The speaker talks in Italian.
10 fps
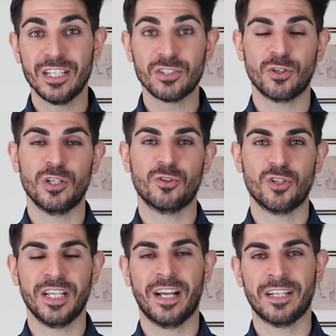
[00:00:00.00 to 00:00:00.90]
chi sono i
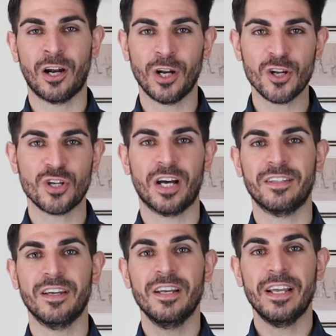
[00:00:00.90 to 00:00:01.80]
soggetti che te l'hanno
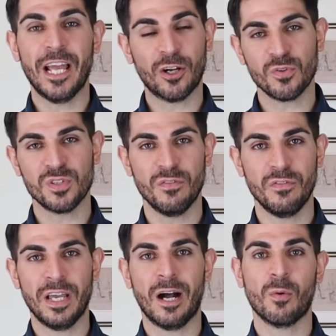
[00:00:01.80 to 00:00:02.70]
lasciate e così
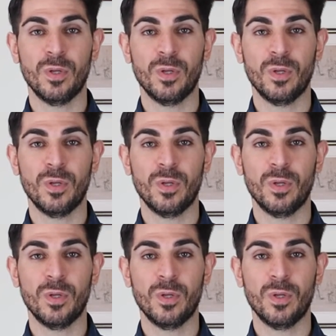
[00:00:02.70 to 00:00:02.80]
via.